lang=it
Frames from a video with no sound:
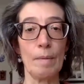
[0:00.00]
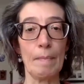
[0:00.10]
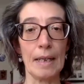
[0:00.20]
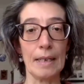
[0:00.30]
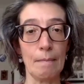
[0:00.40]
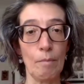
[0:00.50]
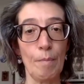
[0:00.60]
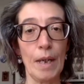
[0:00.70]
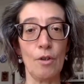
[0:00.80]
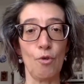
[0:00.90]
marittima o
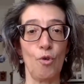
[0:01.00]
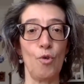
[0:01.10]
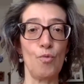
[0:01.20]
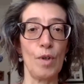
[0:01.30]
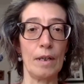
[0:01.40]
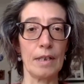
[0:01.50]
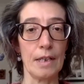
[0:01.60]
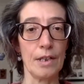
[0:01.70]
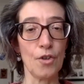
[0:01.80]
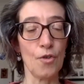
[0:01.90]
meno, con una
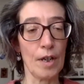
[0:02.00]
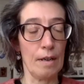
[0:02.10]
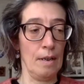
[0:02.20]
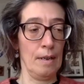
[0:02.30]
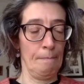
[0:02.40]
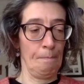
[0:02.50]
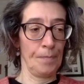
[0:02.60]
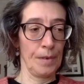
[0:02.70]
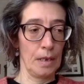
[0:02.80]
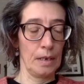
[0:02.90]
estensione
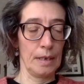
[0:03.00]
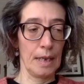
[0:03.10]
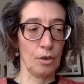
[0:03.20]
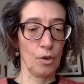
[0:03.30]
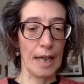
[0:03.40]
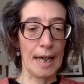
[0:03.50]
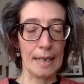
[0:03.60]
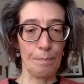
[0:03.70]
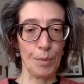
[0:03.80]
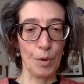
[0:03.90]

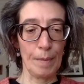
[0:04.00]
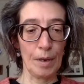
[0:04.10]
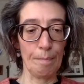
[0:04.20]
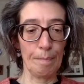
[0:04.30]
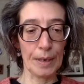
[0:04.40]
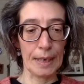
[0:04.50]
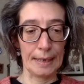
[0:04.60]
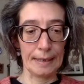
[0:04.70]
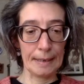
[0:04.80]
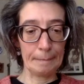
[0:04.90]
territoriale più o meno
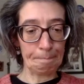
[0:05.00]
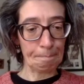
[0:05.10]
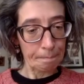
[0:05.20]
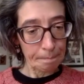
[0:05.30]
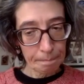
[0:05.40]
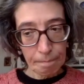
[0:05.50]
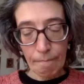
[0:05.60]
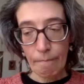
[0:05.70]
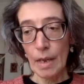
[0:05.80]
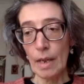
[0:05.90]
importante,
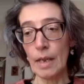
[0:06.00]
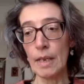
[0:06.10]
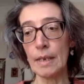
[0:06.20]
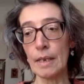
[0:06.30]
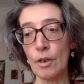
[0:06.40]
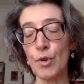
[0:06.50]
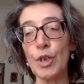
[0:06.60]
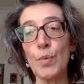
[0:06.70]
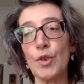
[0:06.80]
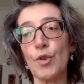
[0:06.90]
eh,
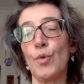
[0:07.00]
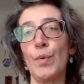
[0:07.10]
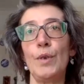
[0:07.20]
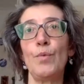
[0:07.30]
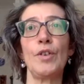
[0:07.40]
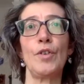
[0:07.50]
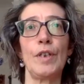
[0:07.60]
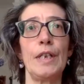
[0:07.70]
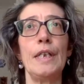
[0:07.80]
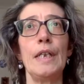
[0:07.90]
costituiscono quindi una
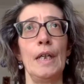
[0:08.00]
sorta di